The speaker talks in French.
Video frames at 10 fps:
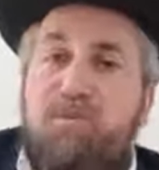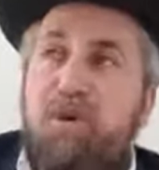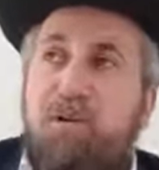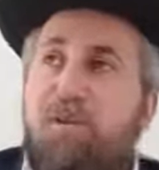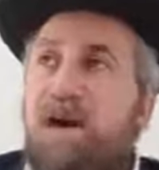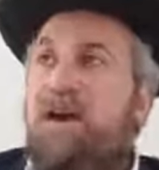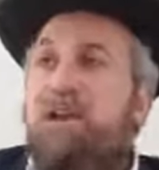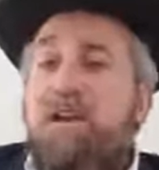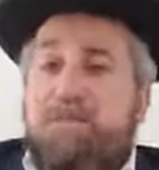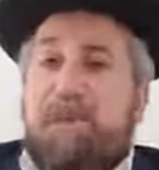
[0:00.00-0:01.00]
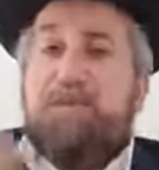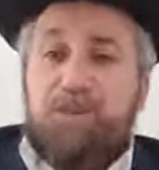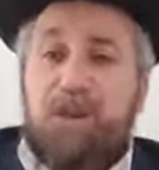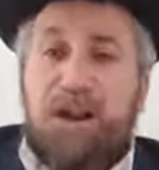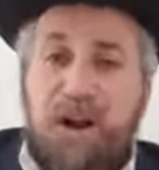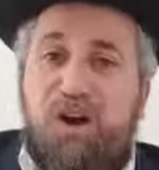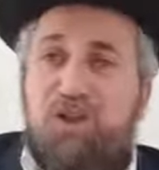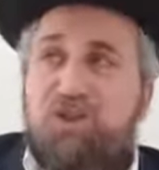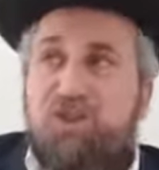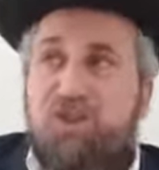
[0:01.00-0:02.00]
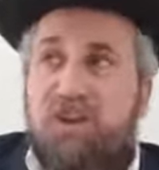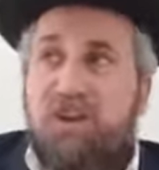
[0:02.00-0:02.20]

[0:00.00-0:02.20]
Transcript: pied en bas, pas que dans la hanche.